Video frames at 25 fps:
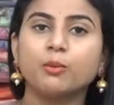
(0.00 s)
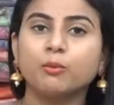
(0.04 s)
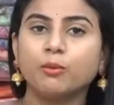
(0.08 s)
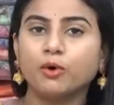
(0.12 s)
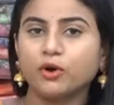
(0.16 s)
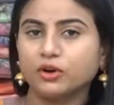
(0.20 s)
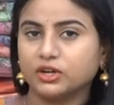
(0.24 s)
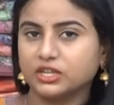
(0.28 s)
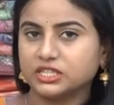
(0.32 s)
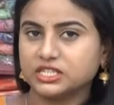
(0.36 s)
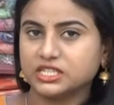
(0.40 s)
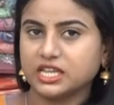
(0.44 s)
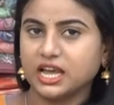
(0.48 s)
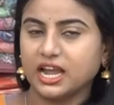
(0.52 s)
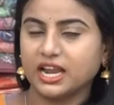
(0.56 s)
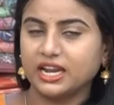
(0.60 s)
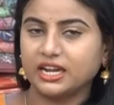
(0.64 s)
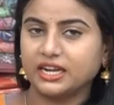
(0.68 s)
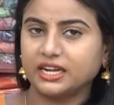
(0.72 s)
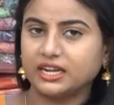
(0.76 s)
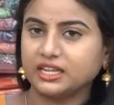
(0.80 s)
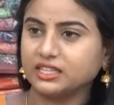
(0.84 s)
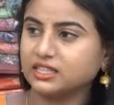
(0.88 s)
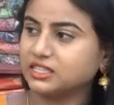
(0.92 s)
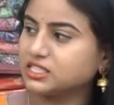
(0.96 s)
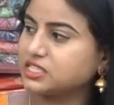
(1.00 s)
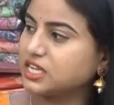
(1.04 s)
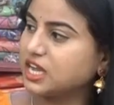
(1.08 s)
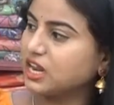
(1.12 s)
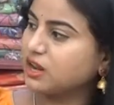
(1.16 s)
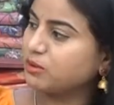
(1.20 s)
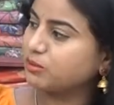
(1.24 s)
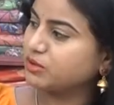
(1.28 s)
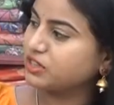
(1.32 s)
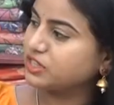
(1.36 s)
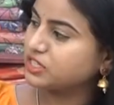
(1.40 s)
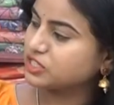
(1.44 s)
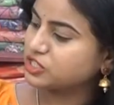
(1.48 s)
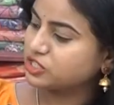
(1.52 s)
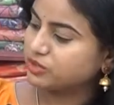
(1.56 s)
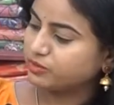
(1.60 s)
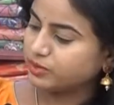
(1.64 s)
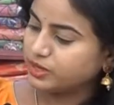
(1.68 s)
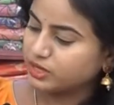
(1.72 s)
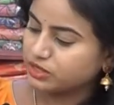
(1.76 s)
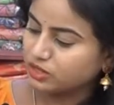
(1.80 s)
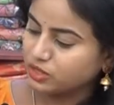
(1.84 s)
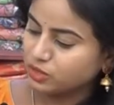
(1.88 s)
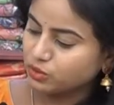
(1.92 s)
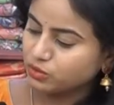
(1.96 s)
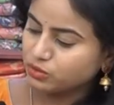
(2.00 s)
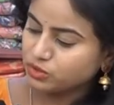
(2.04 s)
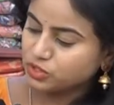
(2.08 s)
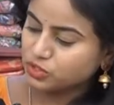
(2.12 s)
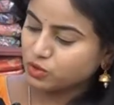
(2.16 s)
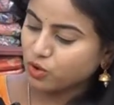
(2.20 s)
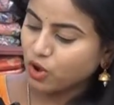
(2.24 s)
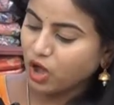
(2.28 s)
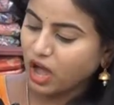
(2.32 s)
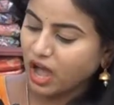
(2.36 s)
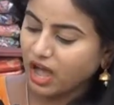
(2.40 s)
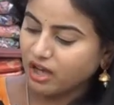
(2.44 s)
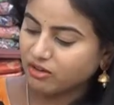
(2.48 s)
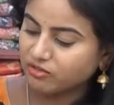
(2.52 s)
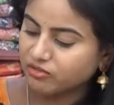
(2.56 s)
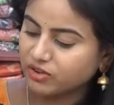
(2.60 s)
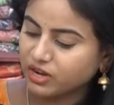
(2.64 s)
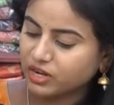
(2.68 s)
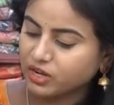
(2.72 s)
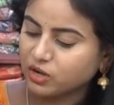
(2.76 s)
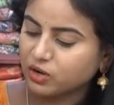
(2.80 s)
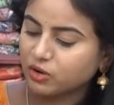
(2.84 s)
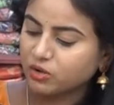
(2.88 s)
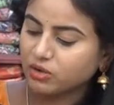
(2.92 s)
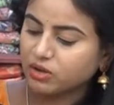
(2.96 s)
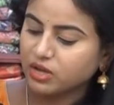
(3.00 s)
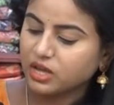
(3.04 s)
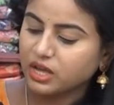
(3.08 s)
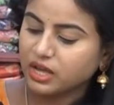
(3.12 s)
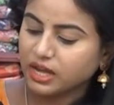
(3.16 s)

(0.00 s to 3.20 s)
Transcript: బార్డర్స్ హైలైట్ అయితే చాలామంది ఇష్టపడతారు సో హాఫ్ వైట్లో